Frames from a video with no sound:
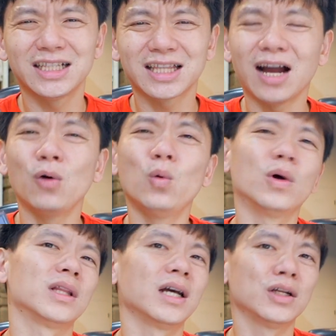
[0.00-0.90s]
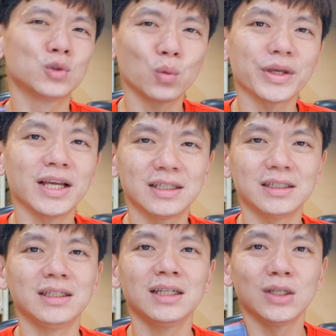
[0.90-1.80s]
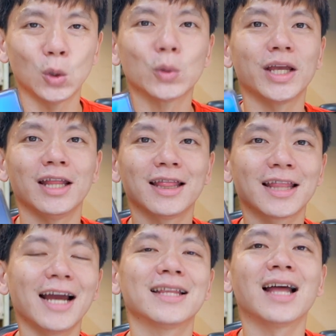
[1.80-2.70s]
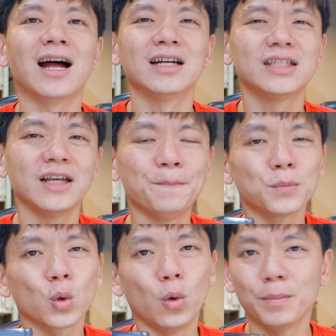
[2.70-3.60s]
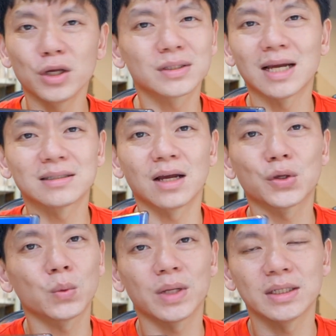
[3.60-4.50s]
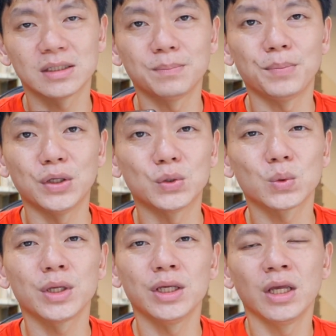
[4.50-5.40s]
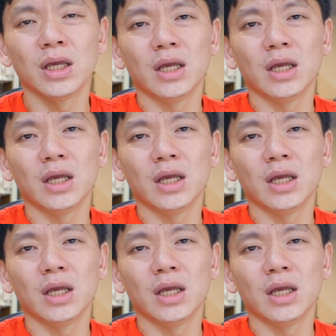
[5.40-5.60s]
当我的作业机有点太大，而且我没有常常用那支笔，所以